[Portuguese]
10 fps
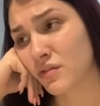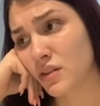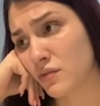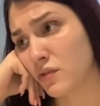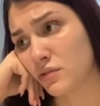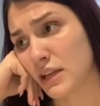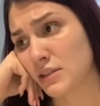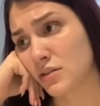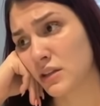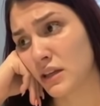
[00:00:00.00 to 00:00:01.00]
vida
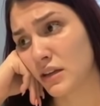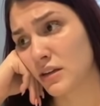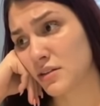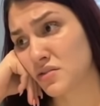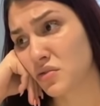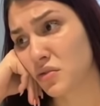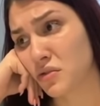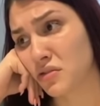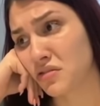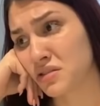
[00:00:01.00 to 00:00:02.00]
voltasse o que era antes do
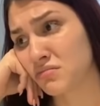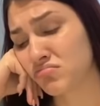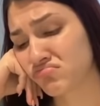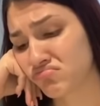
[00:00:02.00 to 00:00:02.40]
corona. Antes